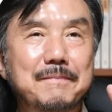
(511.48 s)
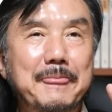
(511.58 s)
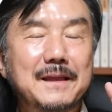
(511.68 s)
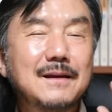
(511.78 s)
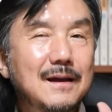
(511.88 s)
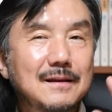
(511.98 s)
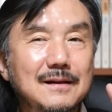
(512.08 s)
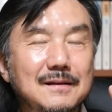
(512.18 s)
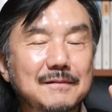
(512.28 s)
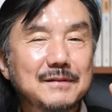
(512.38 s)
그게 안
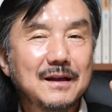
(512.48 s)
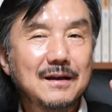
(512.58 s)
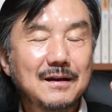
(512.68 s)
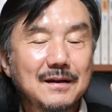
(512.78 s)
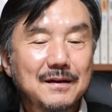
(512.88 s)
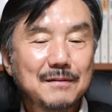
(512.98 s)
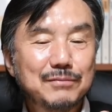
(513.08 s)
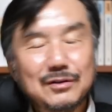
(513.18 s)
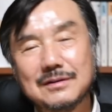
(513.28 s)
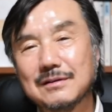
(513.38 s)
되기 때문에
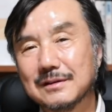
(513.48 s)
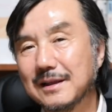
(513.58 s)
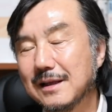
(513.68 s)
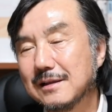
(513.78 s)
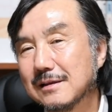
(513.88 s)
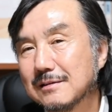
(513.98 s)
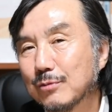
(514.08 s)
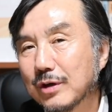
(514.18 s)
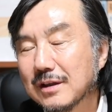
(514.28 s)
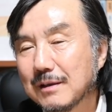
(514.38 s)
프린트를 어떻게 해야 될지
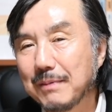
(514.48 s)
모르겠다,